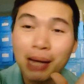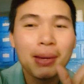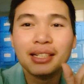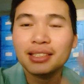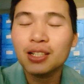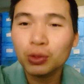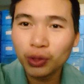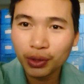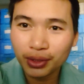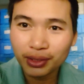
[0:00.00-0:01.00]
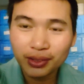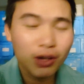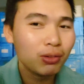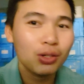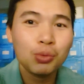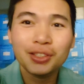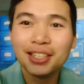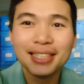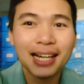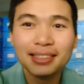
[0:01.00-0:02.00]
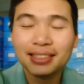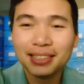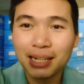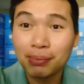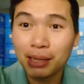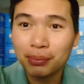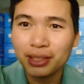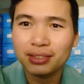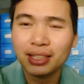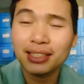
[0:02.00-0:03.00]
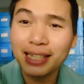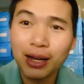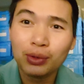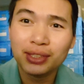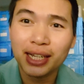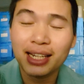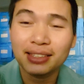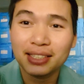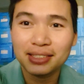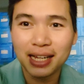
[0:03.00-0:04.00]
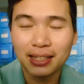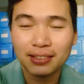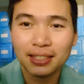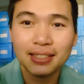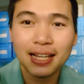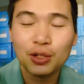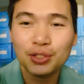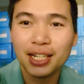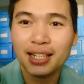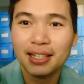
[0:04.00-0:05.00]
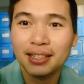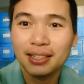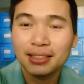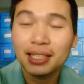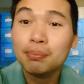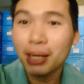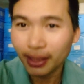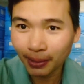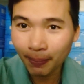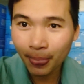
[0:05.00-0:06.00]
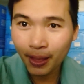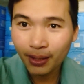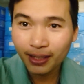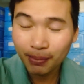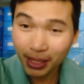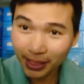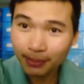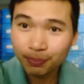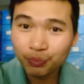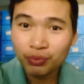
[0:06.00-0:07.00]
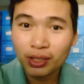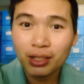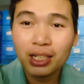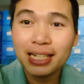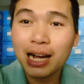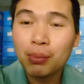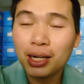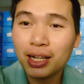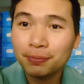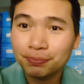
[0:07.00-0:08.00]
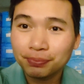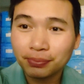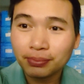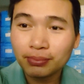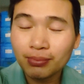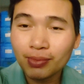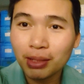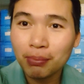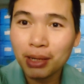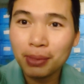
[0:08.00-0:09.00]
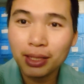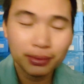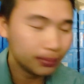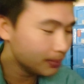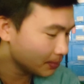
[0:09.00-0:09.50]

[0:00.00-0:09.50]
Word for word: Các bạn cứ đọc thôi, đọc lâu một thời gian thì các bạn biết tin nào sẽ là tin rác, tin nào sẽ là tin bẩn à các bạn nhé. Người nào mà mà mà